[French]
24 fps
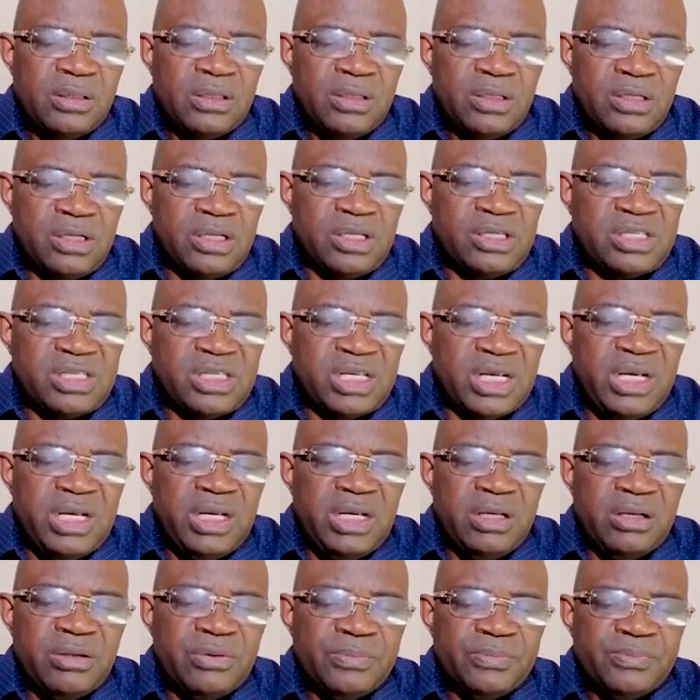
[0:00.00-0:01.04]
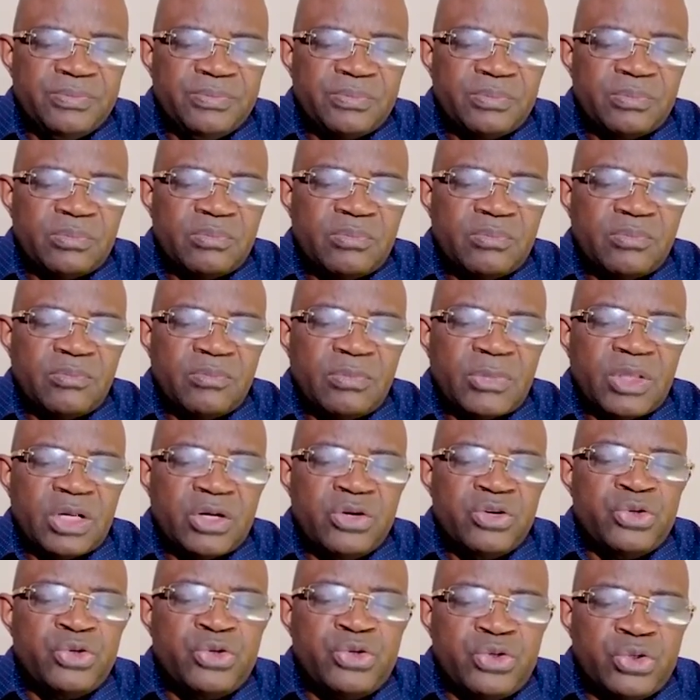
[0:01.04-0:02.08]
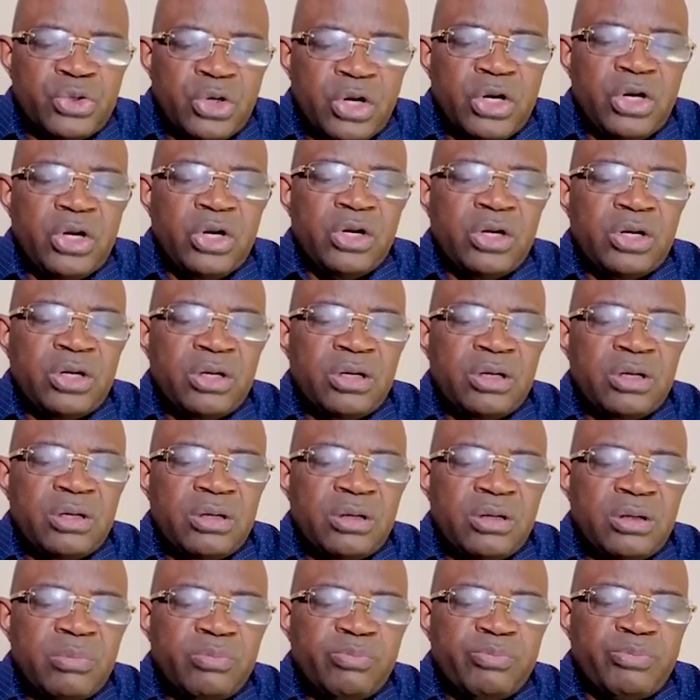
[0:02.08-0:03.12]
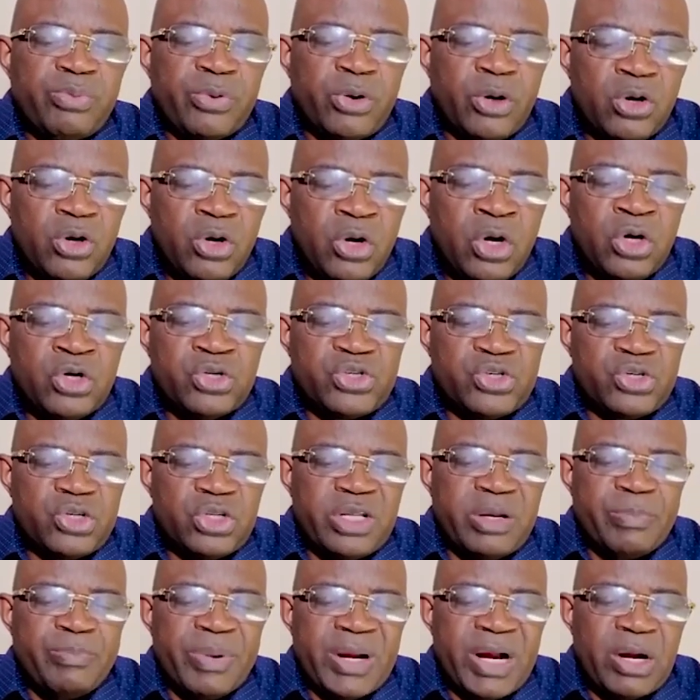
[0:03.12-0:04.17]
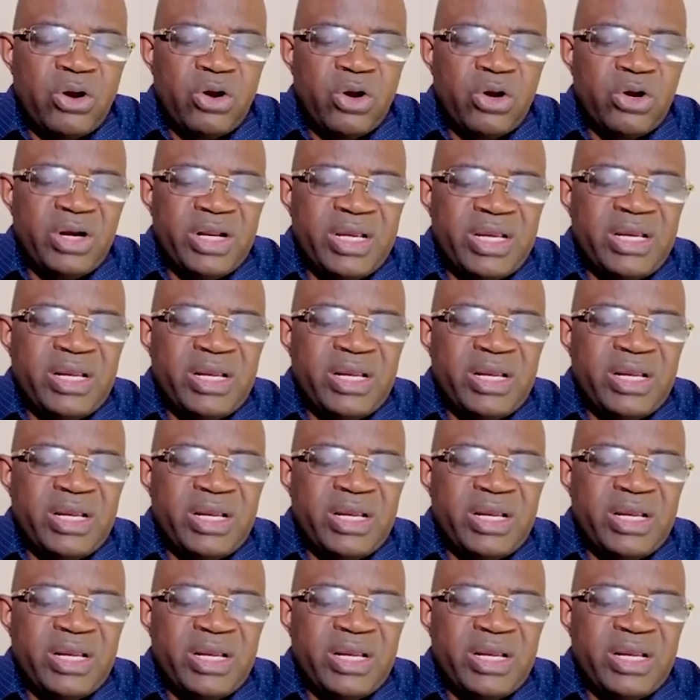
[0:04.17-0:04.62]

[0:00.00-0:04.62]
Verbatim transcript: Ici, Dieu prononce des paroles.